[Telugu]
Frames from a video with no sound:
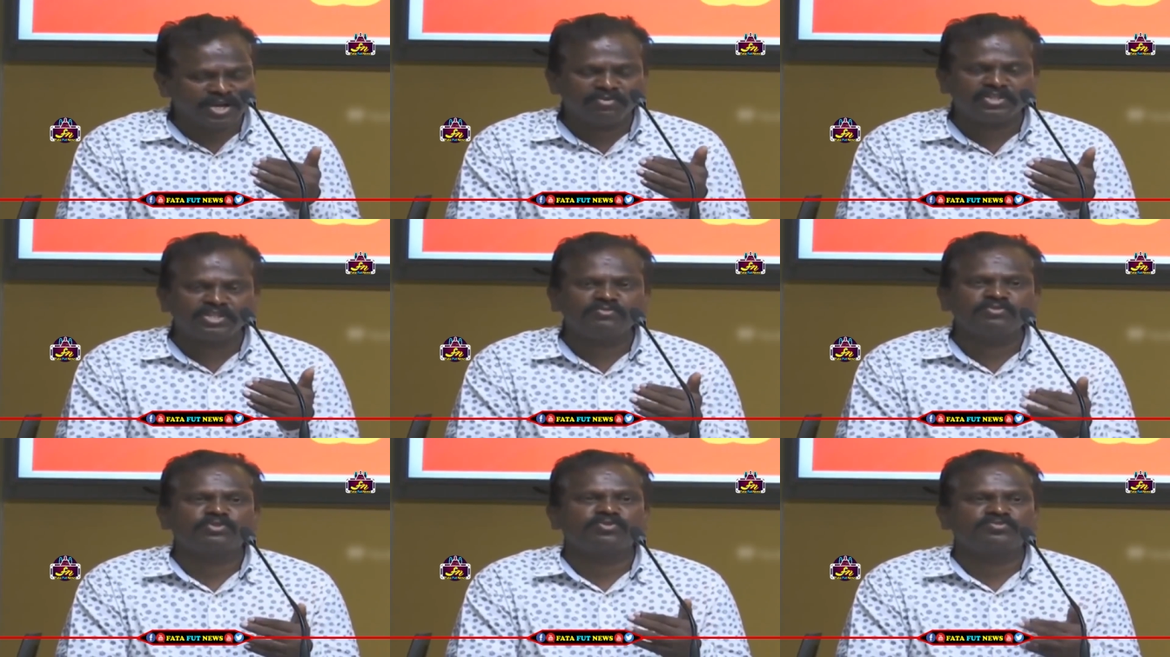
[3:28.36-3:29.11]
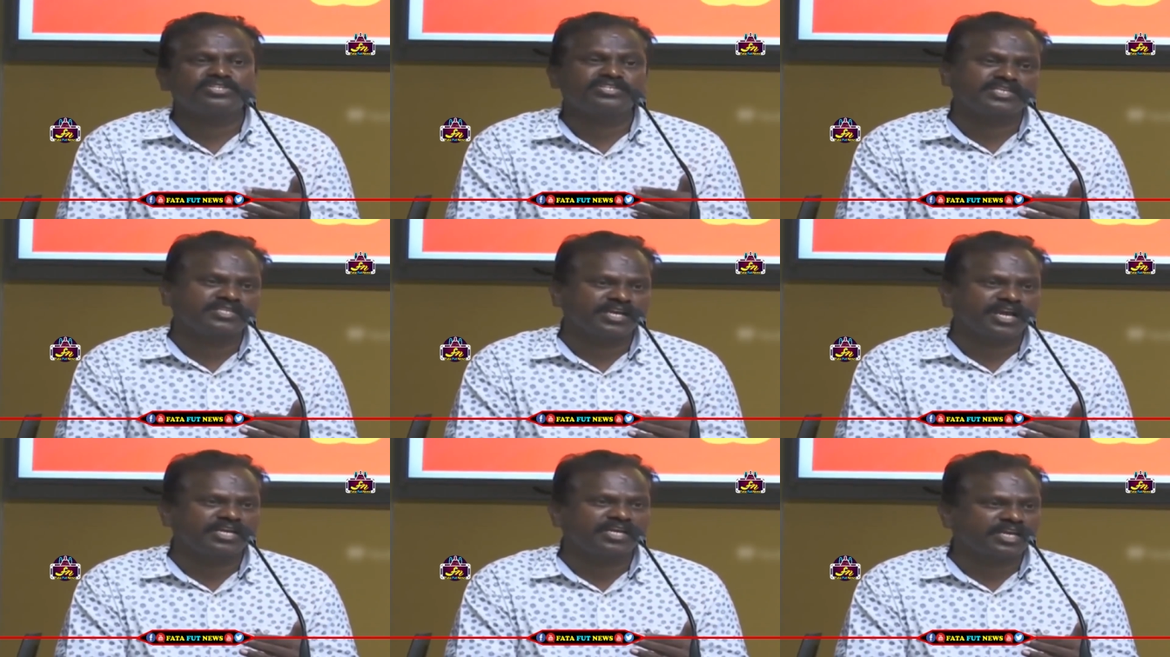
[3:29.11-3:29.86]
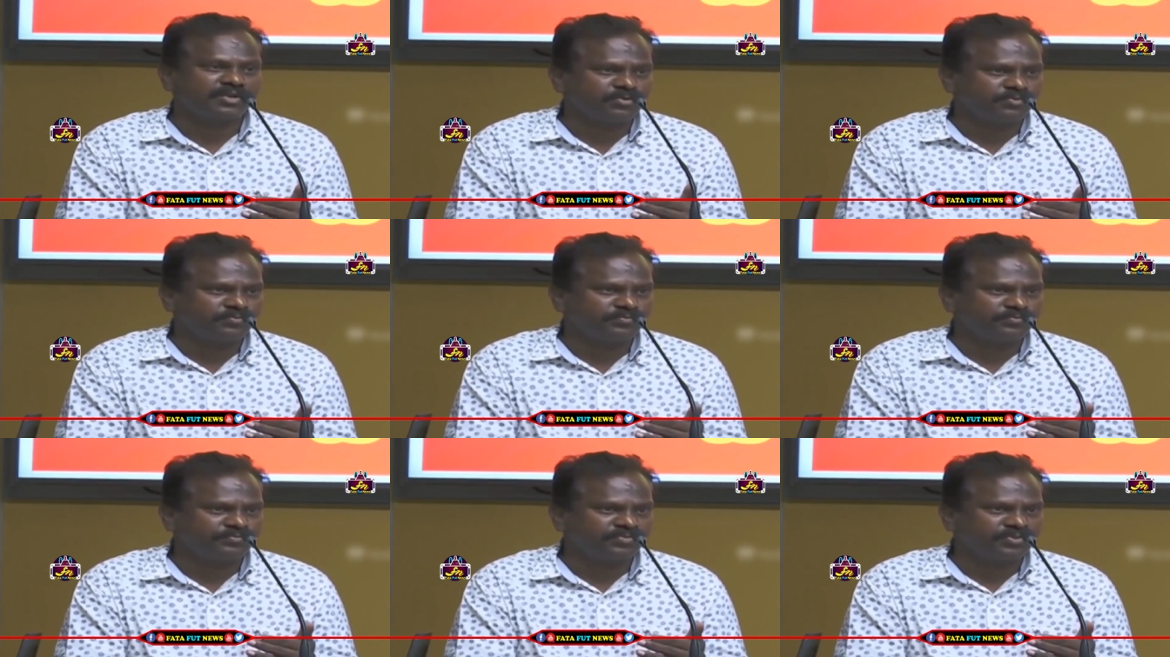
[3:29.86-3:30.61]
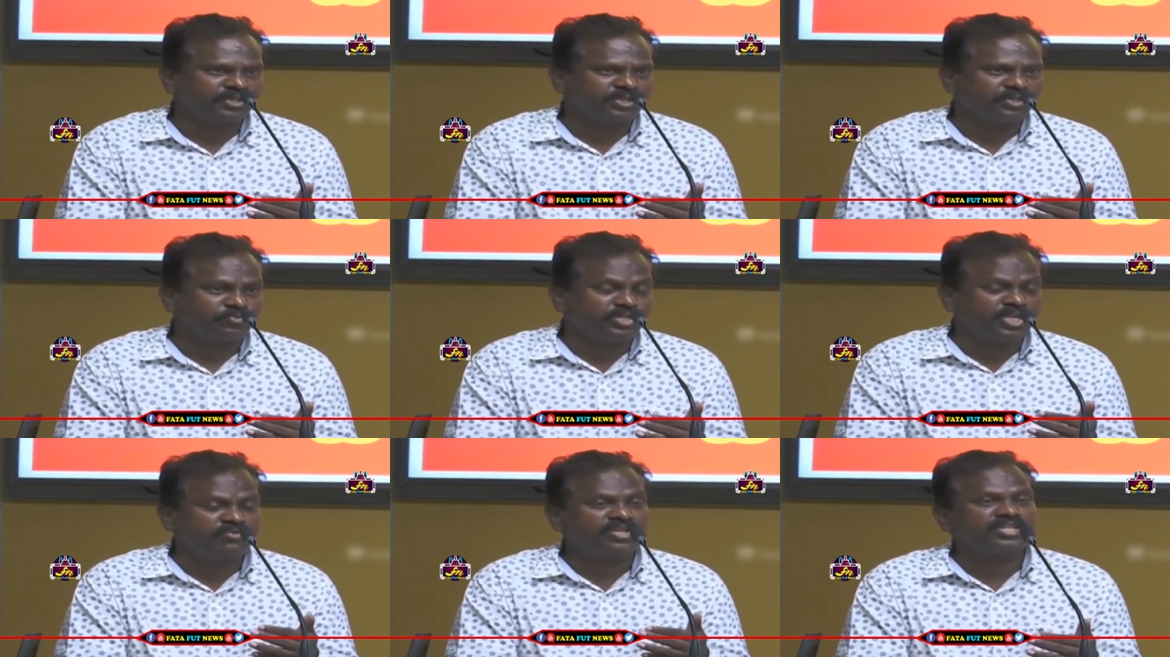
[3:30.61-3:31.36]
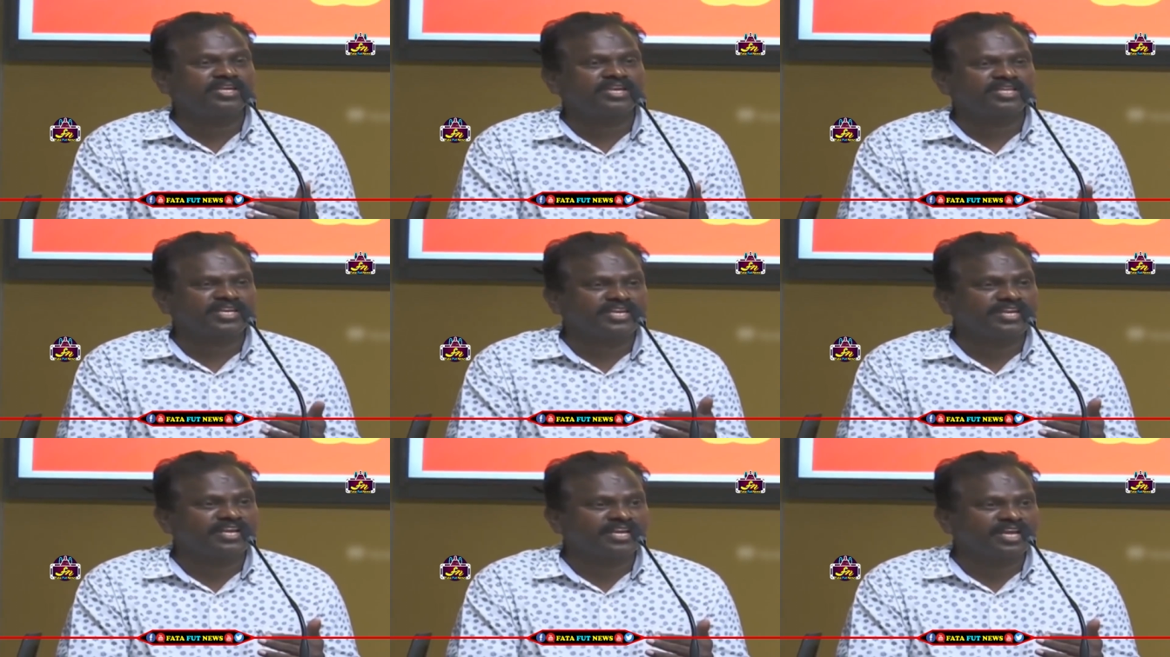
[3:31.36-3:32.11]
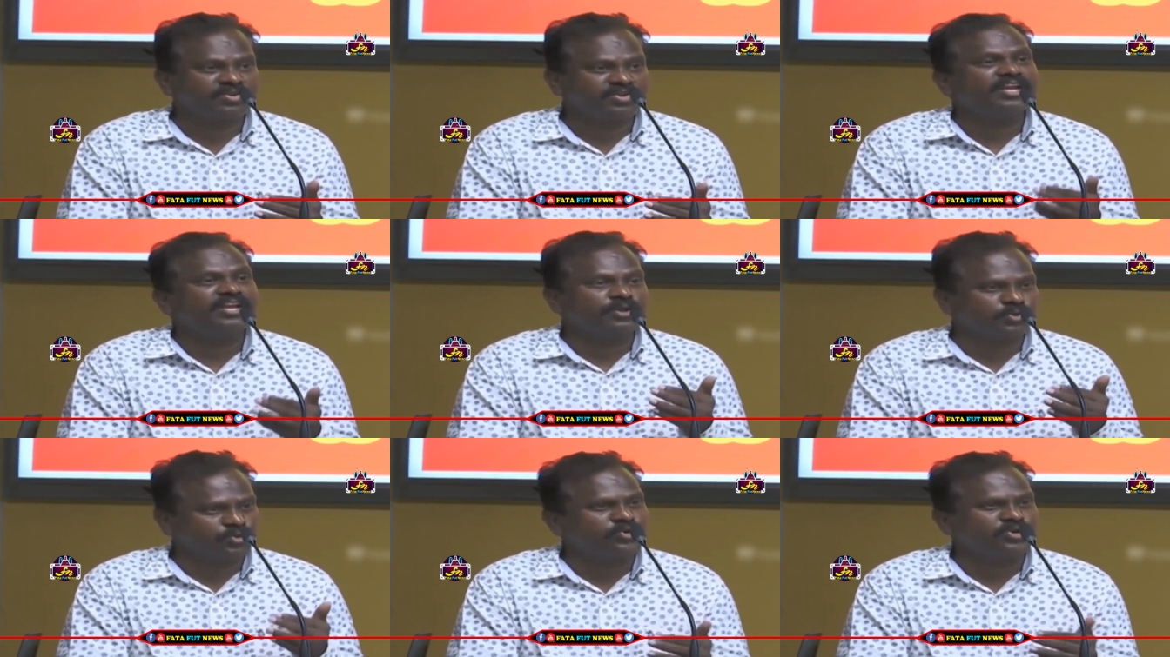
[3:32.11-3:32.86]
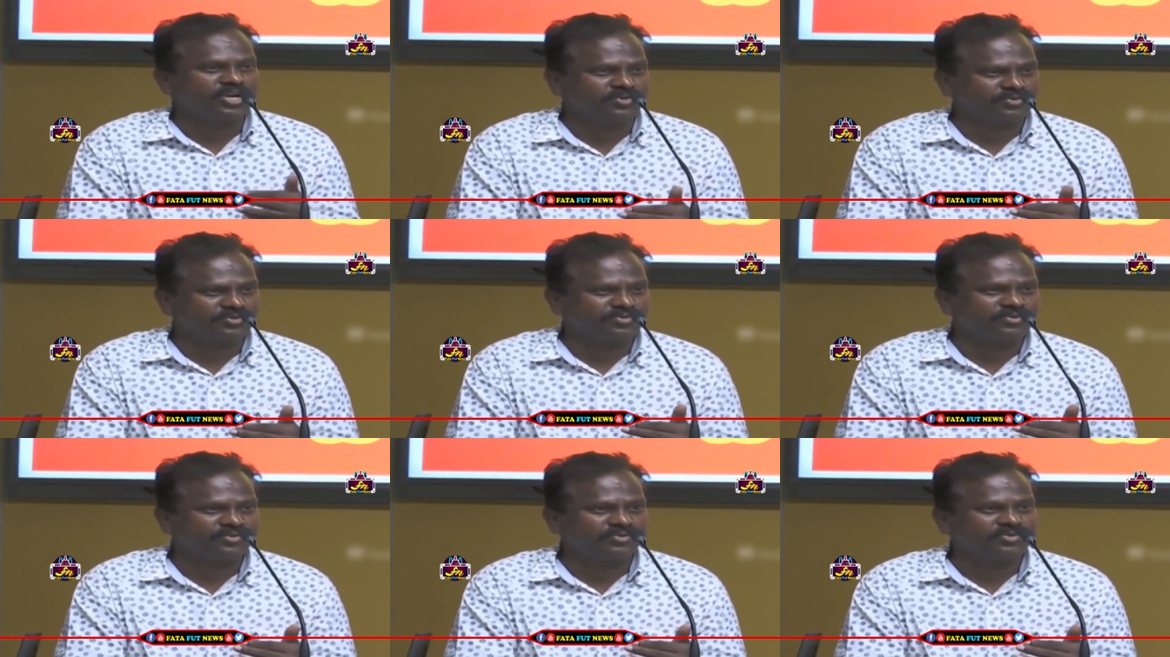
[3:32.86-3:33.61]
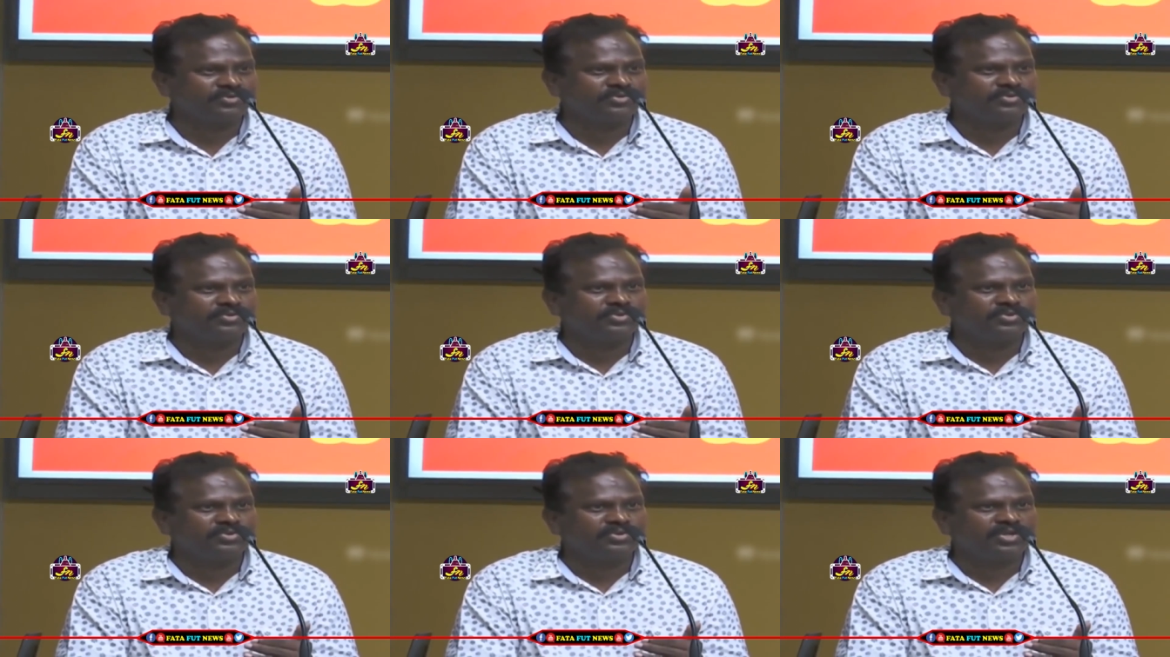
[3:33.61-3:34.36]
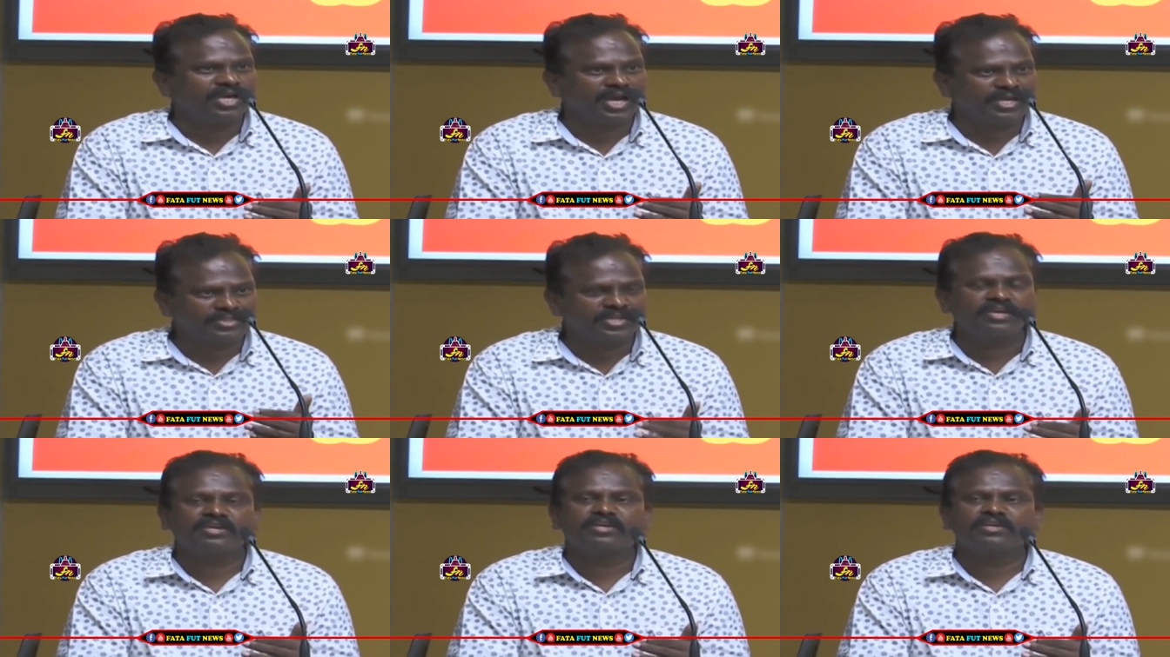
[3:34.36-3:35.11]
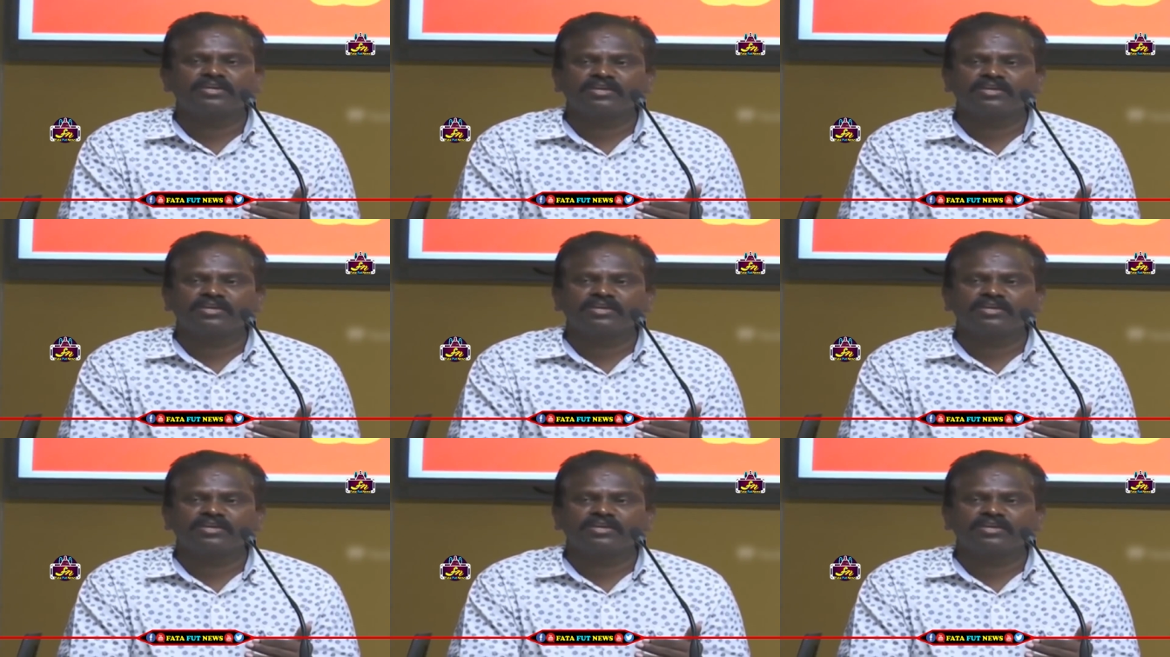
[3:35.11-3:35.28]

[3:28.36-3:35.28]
అమరావతిని విధ్వంసం చేసే కార్యక్రమం విజయవంతంగా చేయగలిగాను అని ఆయన అనుకుంటున్నాడు అయితే